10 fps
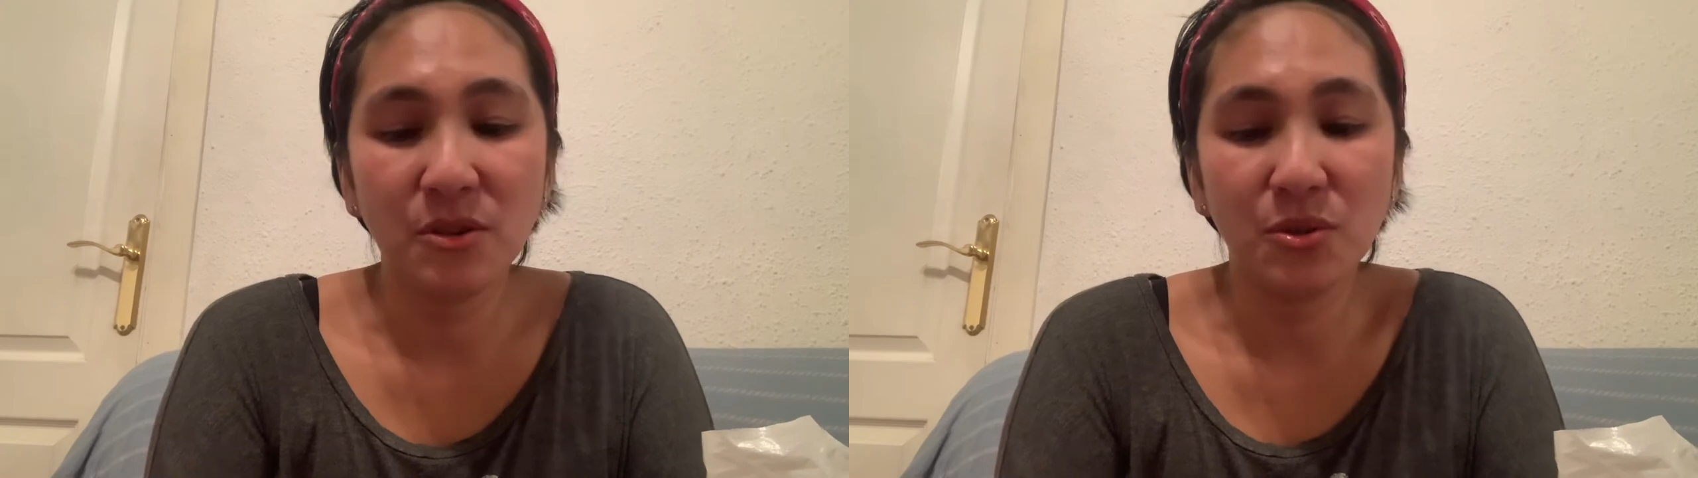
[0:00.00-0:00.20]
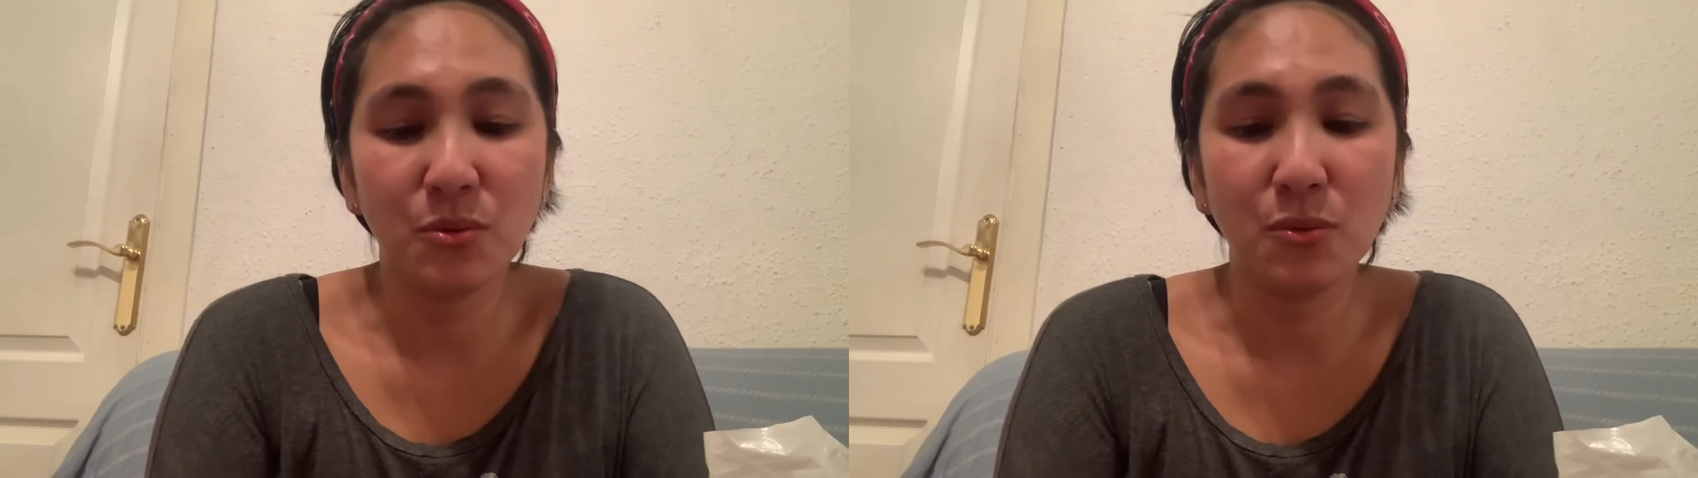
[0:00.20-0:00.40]

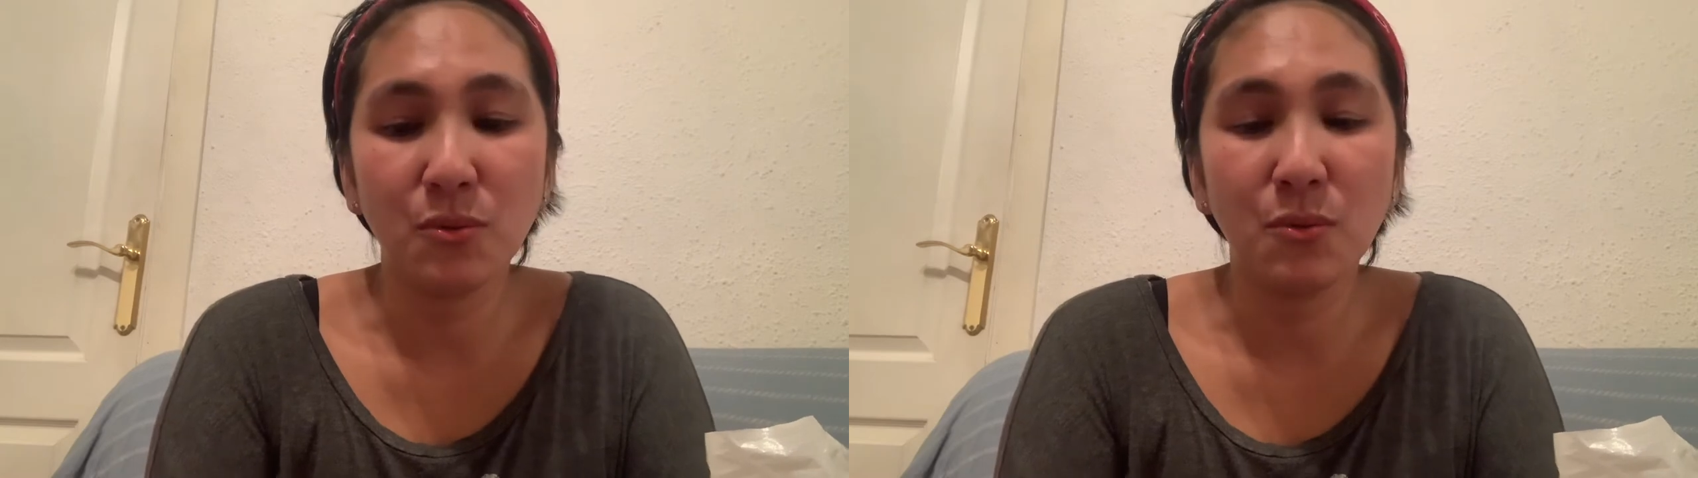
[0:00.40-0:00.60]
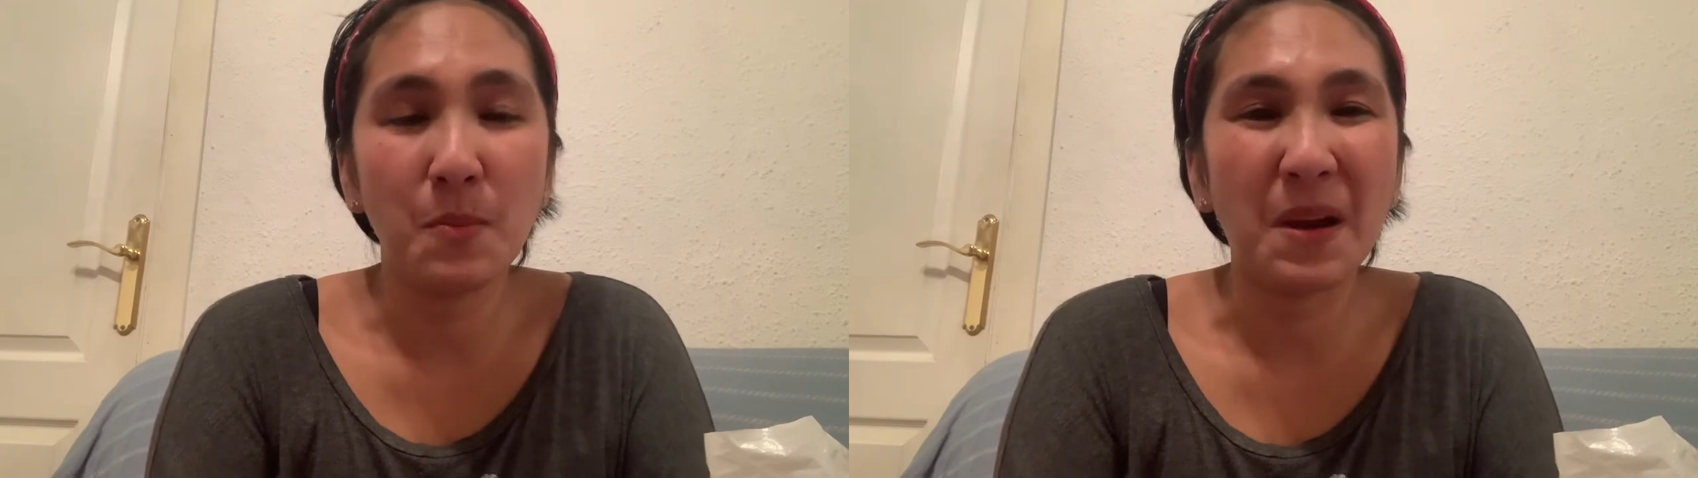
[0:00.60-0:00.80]
So,
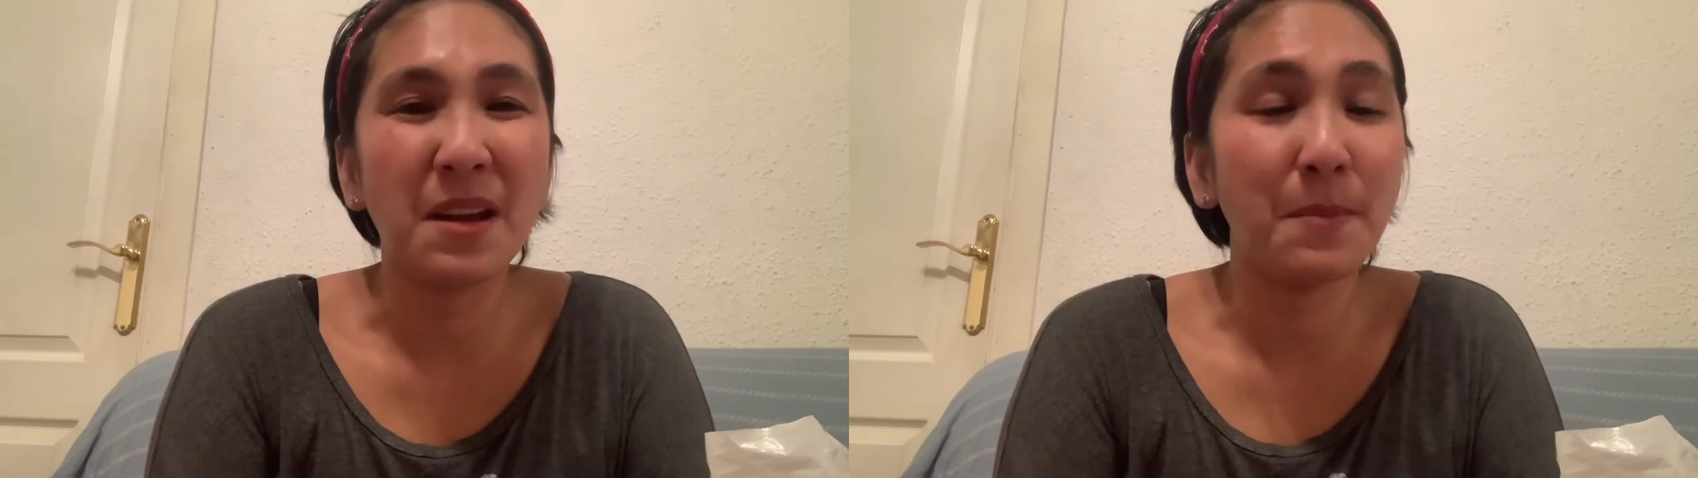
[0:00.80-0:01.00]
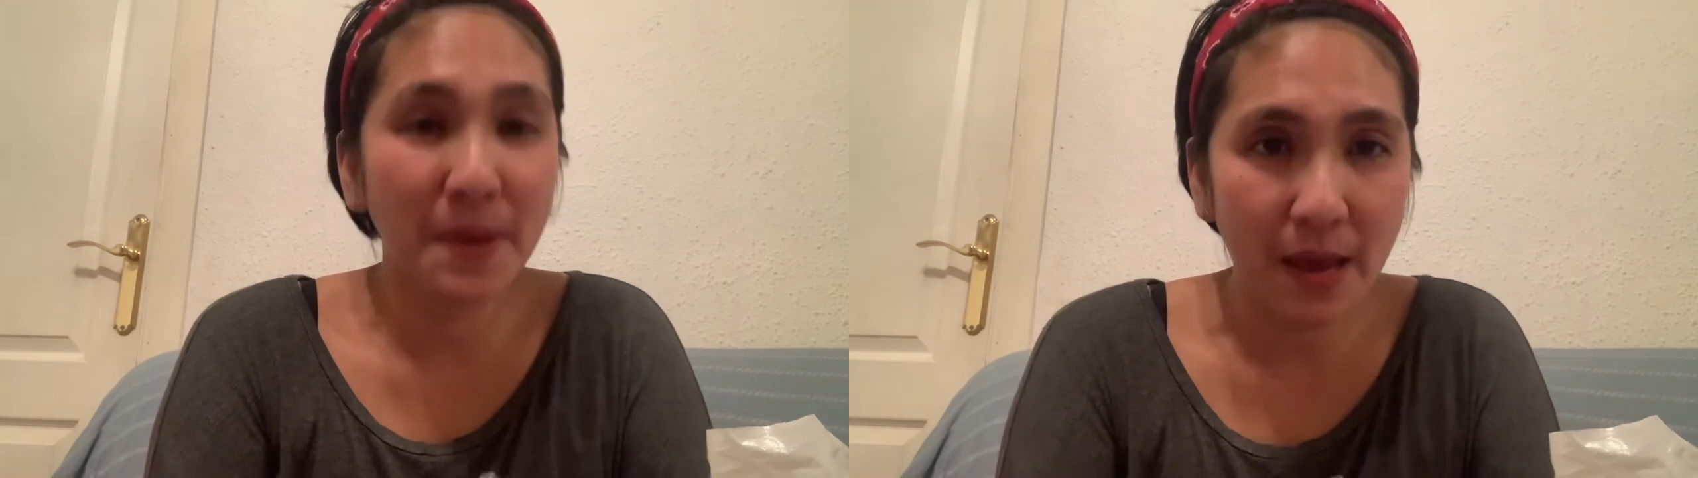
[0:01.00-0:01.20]
pag
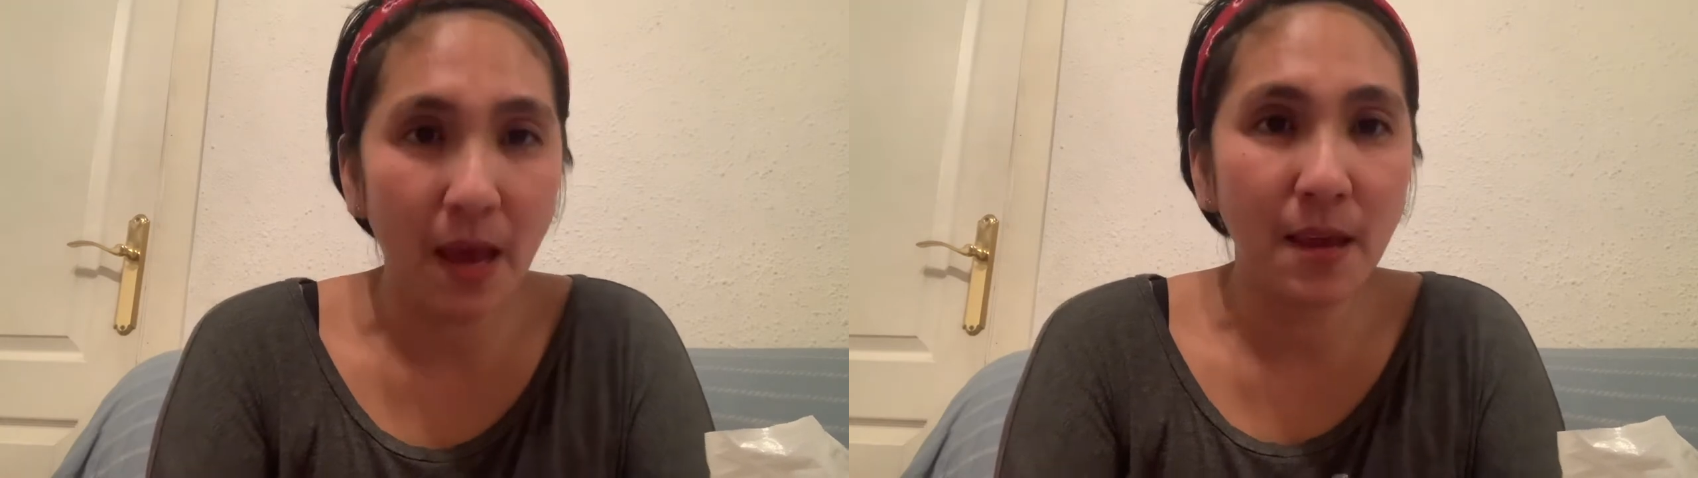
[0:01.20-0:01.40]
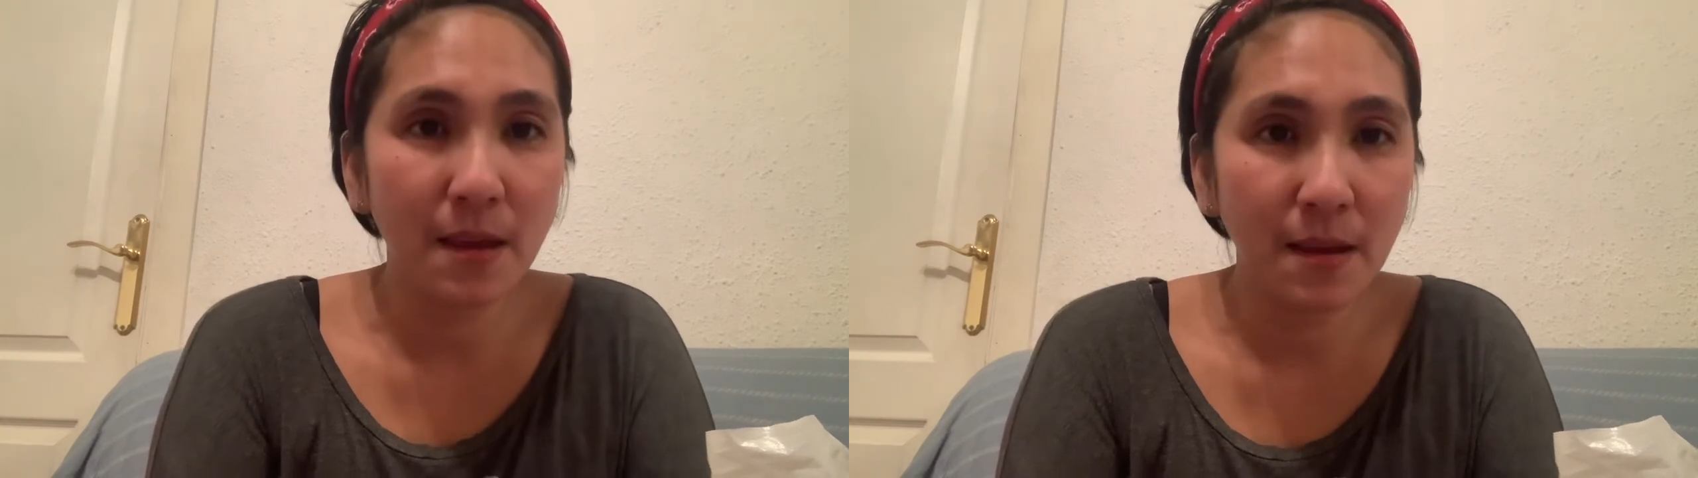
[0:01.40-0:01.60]

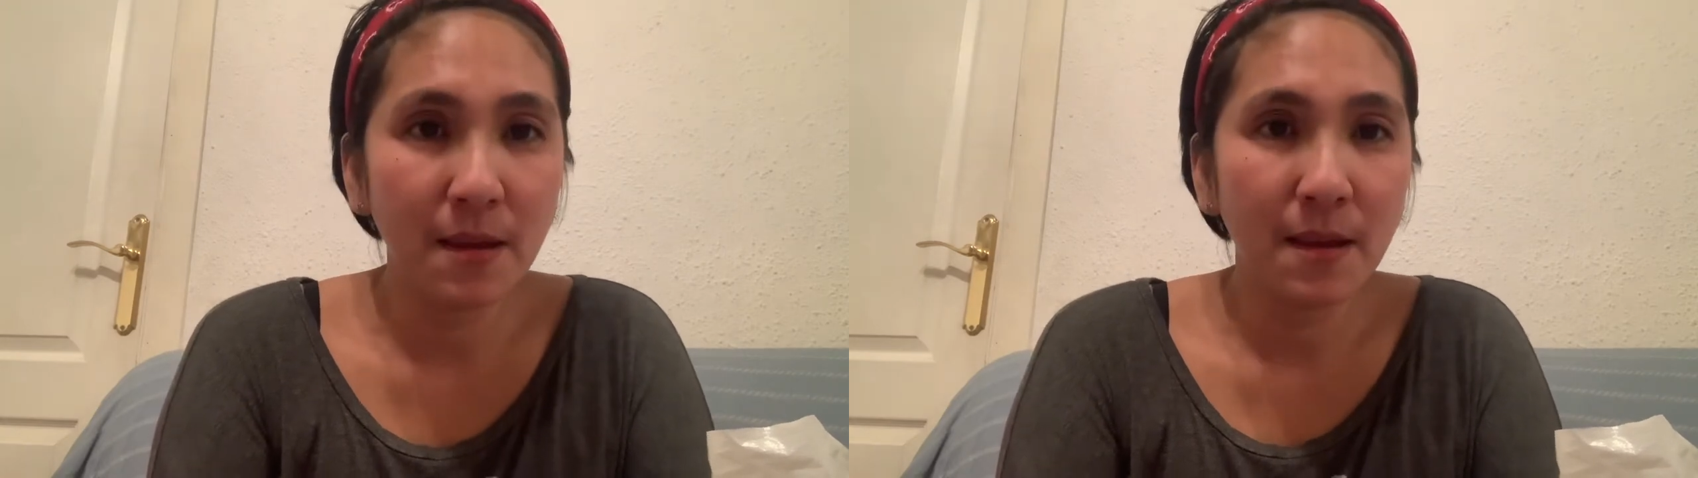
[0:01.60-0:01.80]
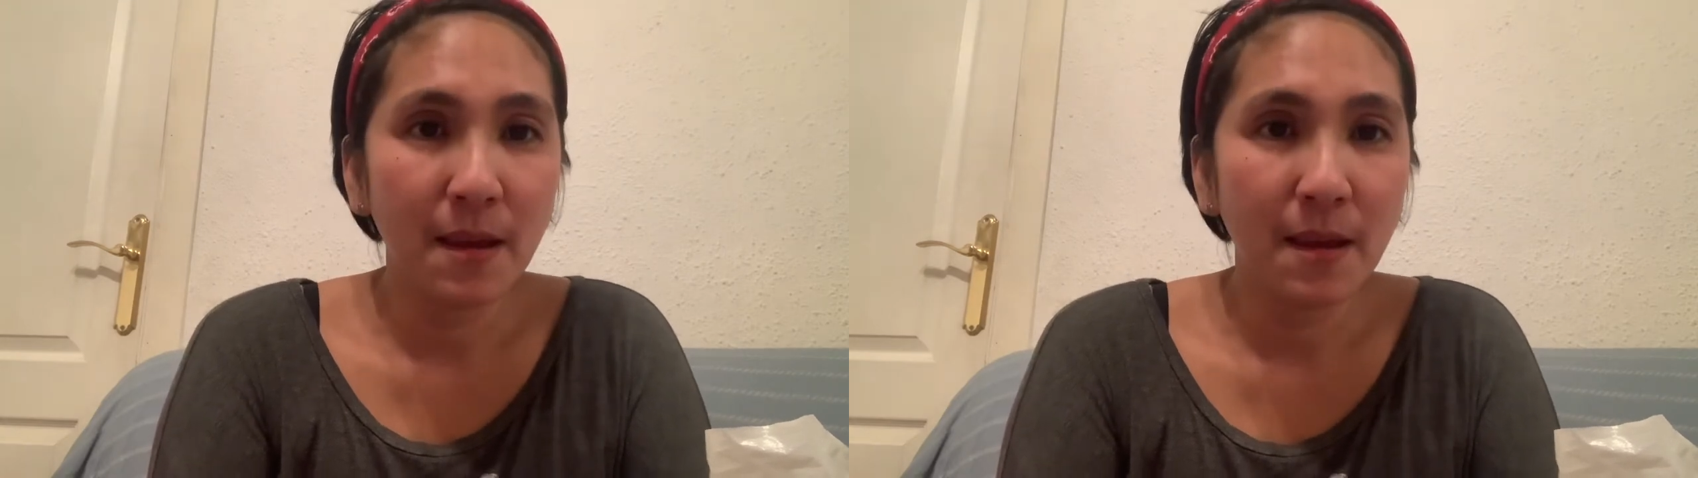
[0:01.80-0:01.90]
nagbigay,